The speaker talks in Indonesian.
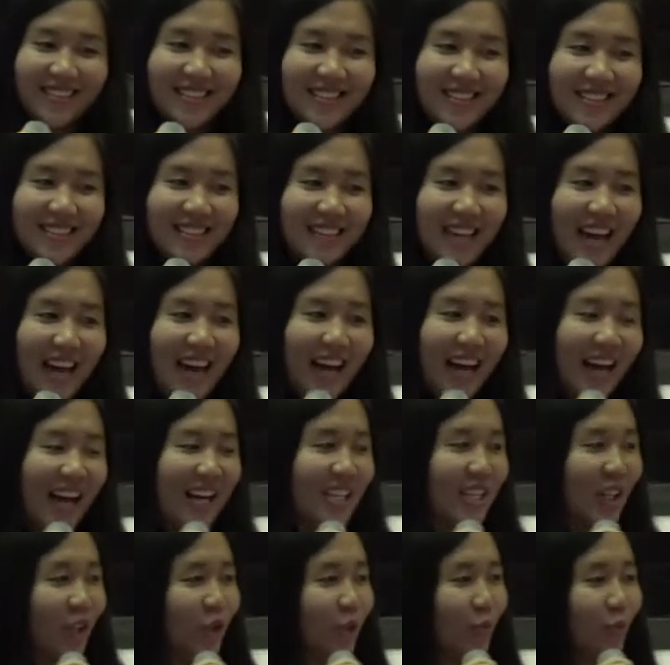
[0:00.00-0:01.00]
Sedangkan
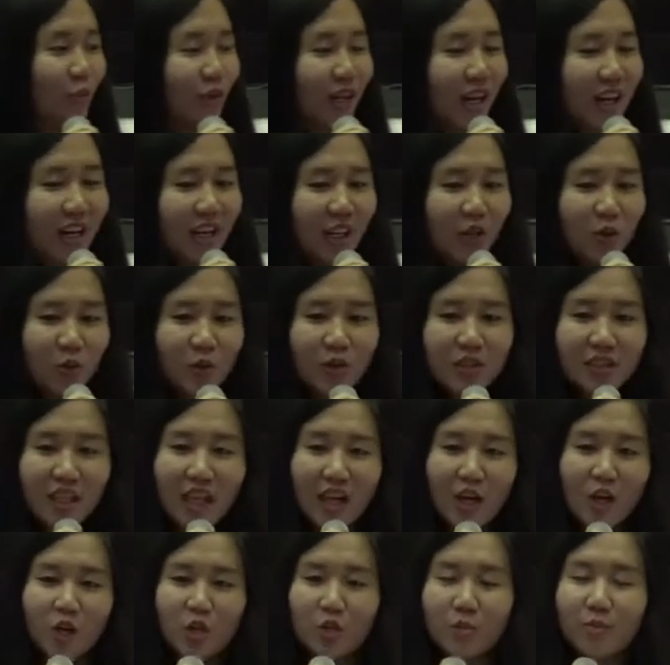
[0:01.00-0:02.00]
satu bulan itu
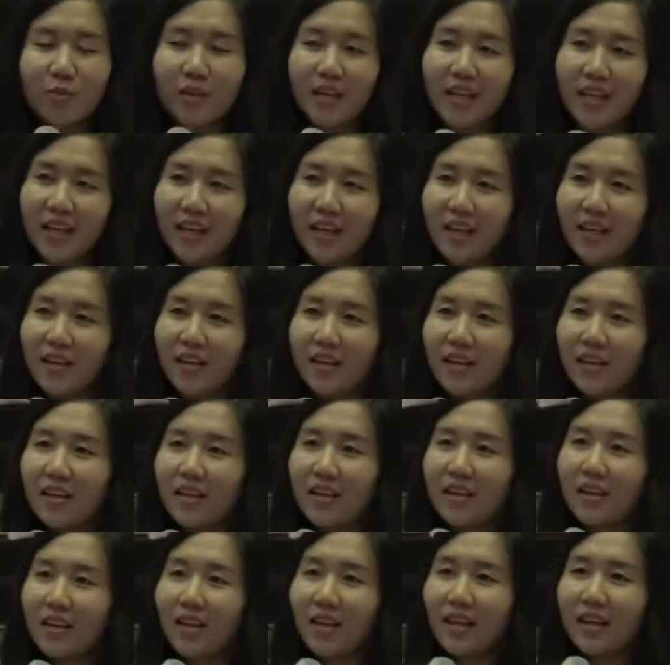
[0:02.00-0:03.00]
saya harus beli
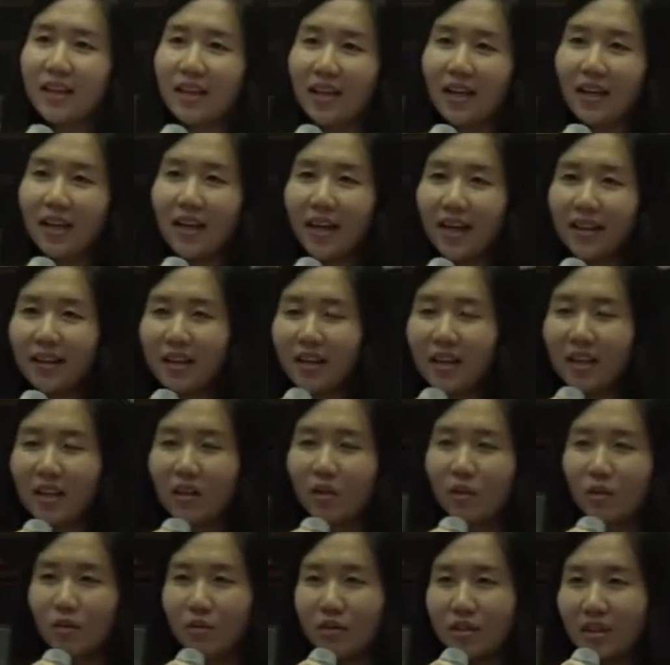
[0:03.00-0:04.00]
internet
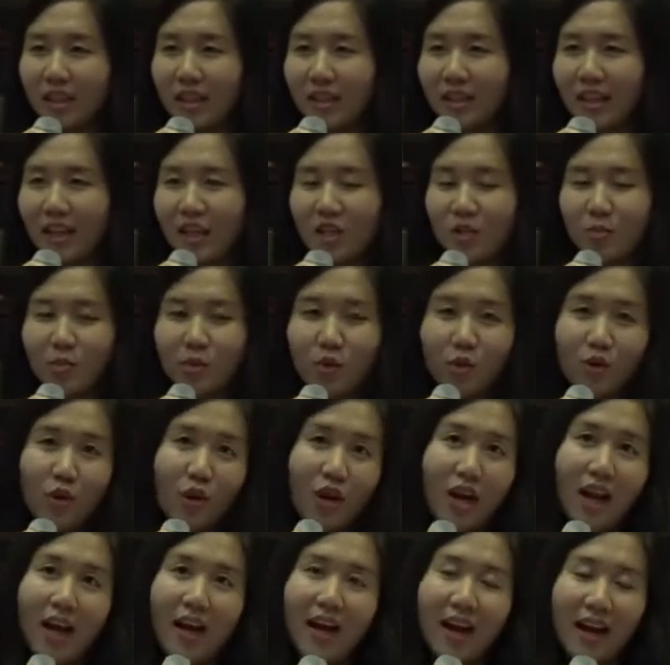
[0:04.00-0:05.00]
itu sekitar 10
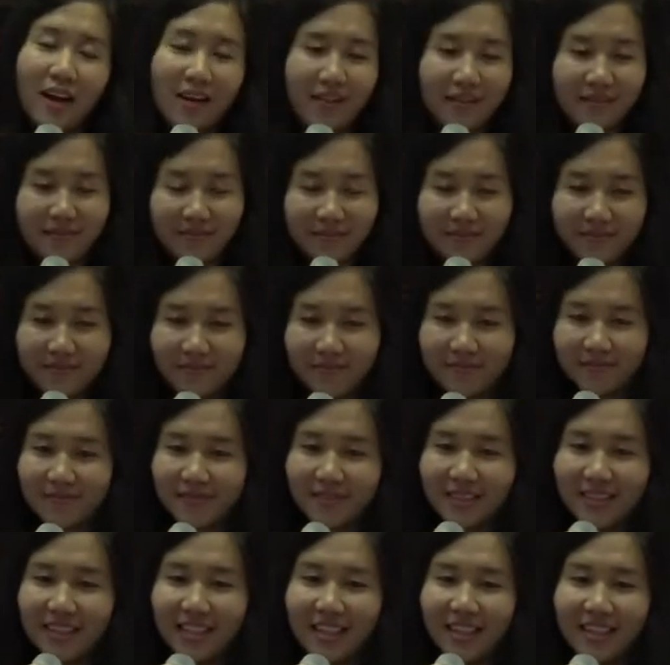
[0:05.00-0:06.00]
dolaran.
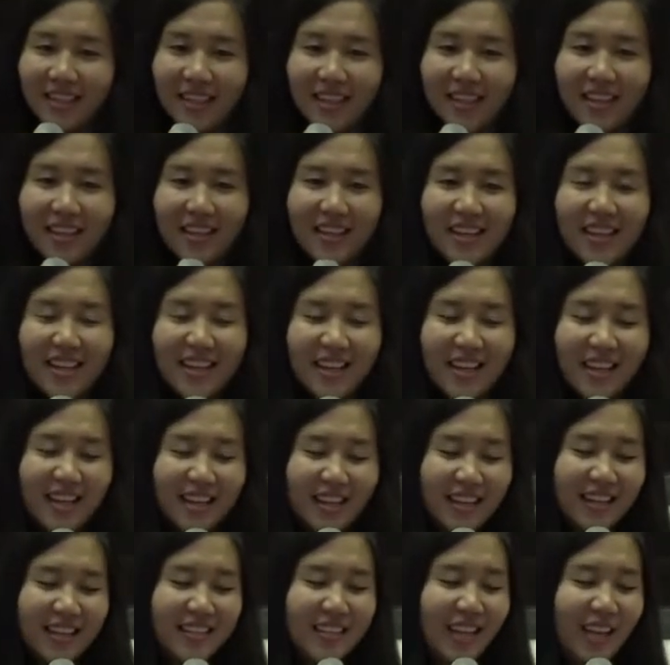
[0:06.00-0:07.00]
Jadi
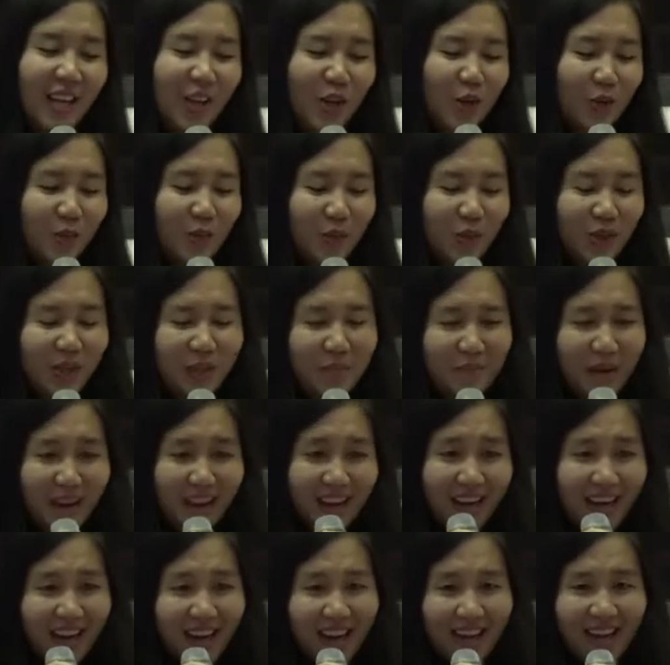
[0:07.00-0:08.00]
ini saya hidup tuh
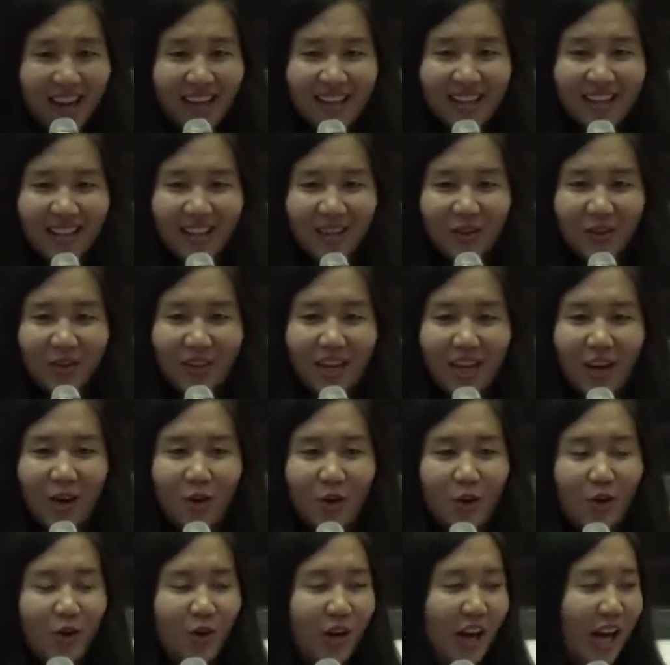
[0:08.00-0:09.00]
gimana gitu ya,
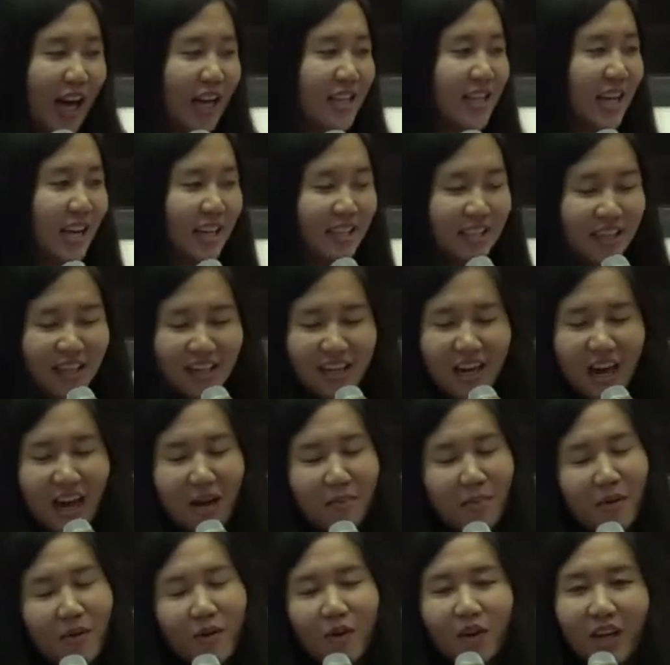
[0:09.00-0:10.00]
kalau nggak jajan nggak
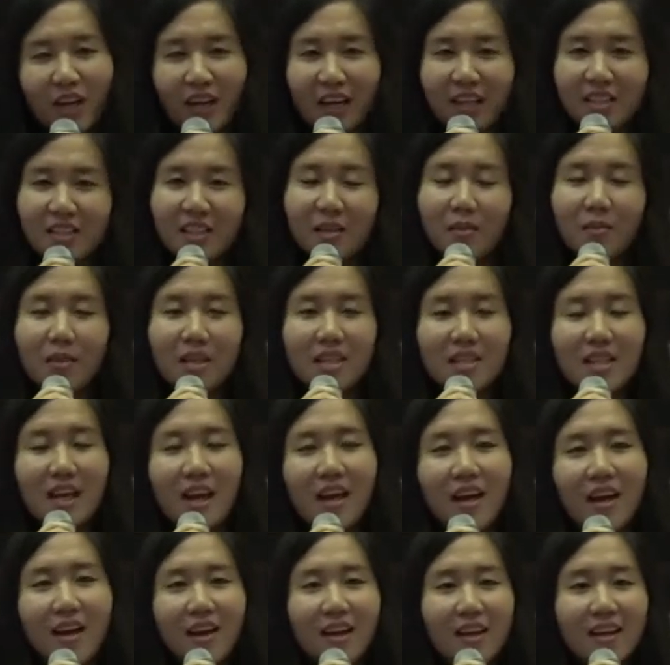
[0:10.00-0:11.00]
apa oke okay lah saya bisa.
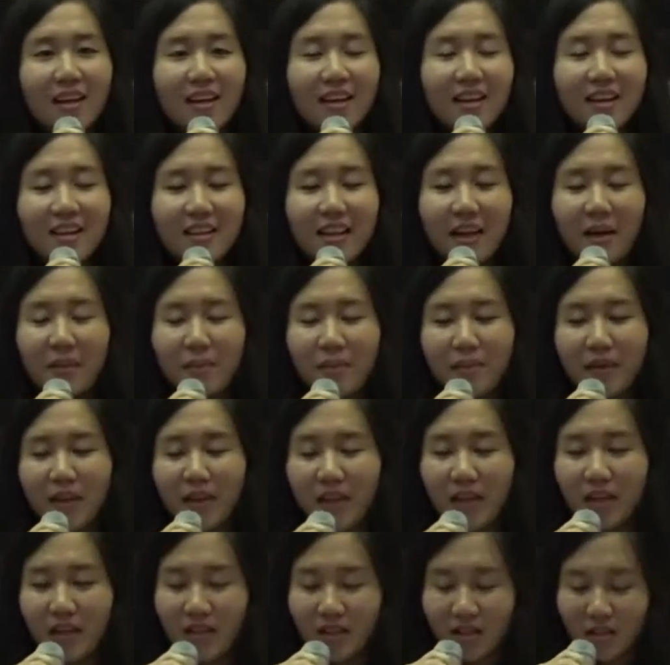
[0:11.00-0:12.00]

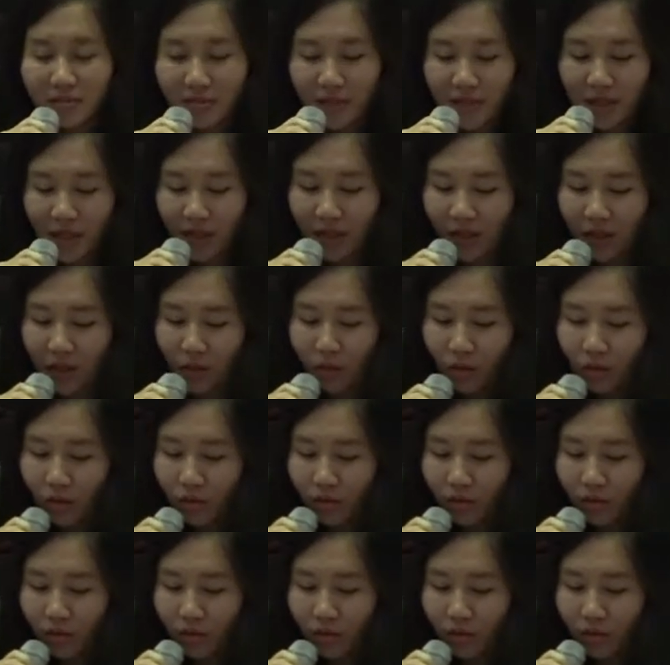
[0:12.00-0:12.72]
Tapi semenjak itu